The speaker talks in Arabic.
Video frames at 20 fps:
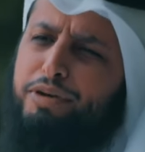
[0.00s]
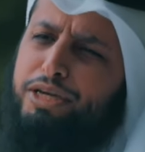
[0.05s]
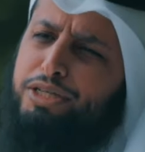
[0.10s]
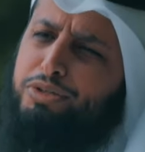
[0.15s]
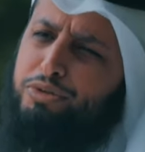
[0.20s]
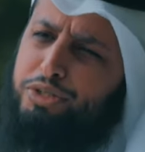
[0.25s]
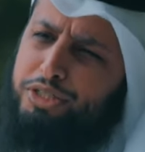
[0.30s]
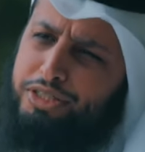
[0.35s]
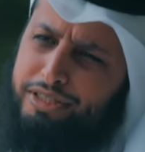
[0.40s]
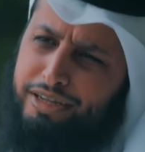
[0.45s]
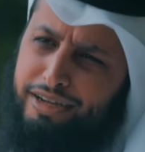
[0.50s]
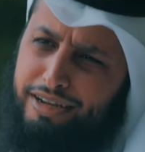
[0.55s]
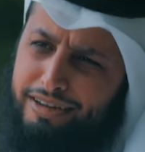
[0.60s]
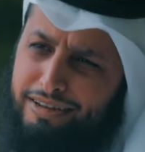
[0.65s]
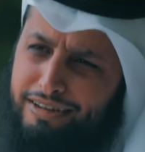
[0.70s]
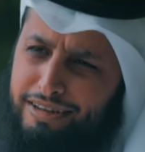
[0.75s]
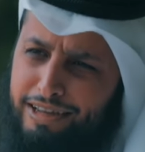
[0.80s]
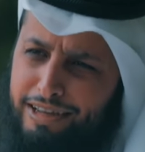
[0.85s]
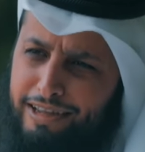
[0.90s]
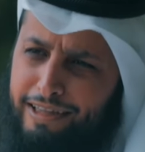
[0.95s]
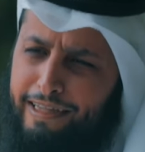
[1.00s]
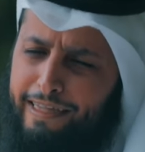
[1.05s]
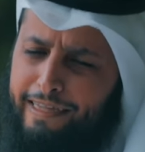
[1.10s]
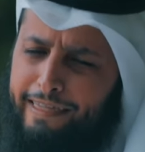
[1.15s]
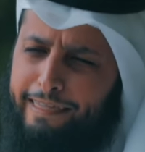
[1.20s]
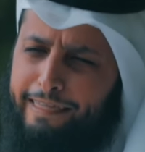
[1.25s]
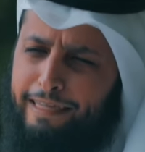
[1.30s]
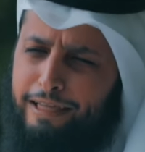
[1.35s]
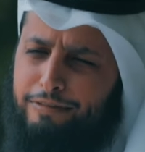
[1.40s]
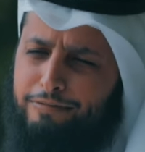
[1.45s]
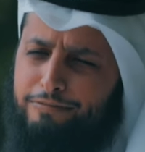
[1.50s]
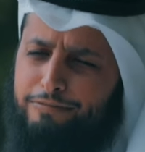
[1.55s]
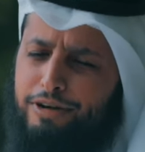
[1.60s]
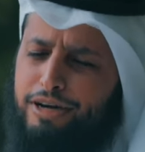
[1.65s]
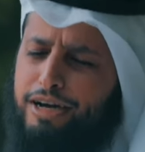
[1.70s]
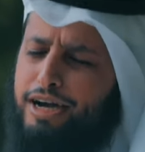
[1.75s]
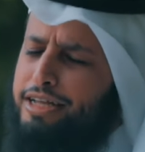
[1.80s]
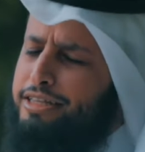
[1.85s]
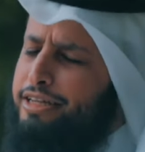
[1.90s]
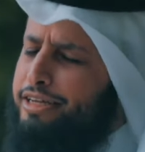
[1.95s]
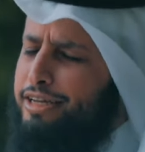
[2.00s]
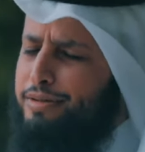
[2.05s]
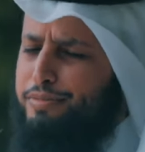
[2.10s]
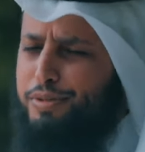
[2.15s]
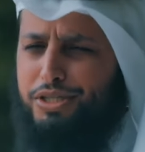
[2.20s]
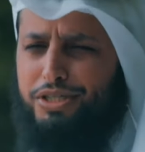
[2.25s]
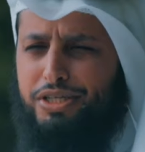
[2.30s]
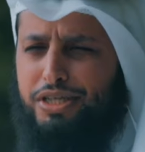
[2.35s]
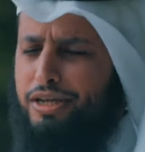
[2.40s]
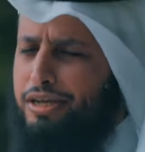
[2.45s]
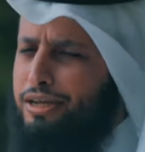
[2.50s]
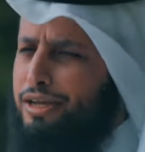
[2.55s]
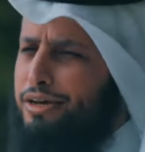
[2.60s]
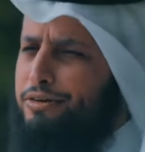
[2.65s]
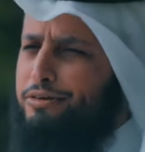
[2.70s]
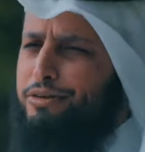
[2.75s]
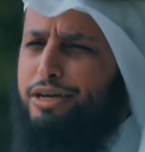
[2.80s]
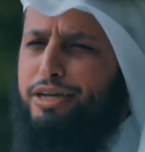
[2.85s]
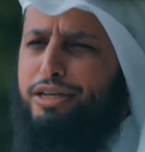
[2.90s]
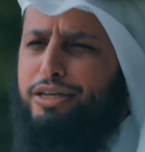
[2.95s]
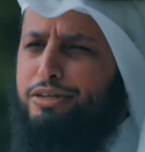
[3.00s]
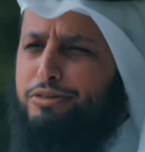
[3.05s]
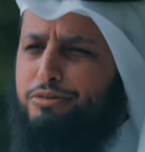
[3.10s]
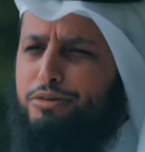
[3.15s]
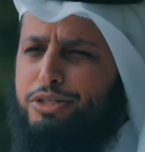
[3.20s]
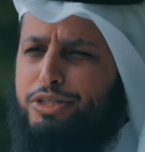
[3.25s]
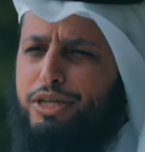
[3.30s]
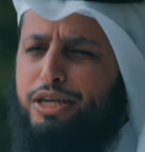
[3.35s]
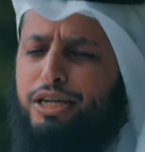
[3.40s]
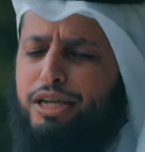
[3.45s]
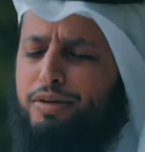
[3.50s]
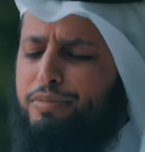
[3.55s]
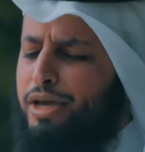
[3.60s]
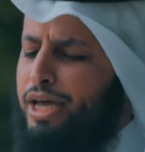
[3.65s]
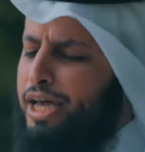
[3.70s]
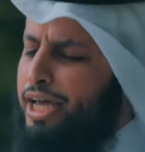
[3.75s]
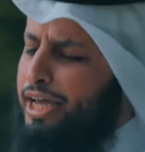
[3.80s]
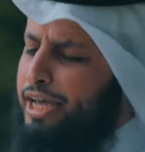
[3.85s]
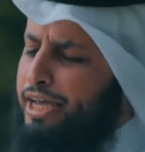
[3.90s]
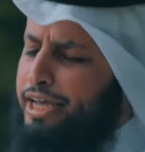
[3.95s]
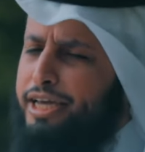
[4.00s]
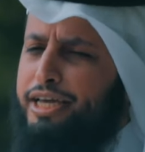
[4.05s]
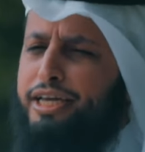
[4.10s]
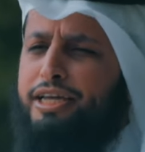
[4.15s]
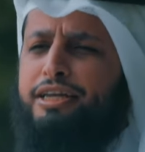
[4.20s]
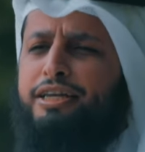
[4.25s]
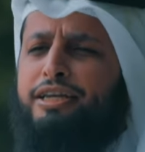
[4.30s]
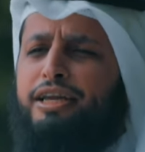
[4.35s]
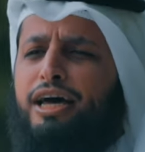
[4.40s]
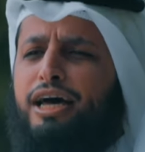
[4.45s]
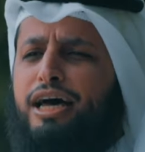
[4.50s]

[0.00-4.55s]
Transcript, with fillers: بيت احترق فقال النبي صلى الله عليه وسلم إن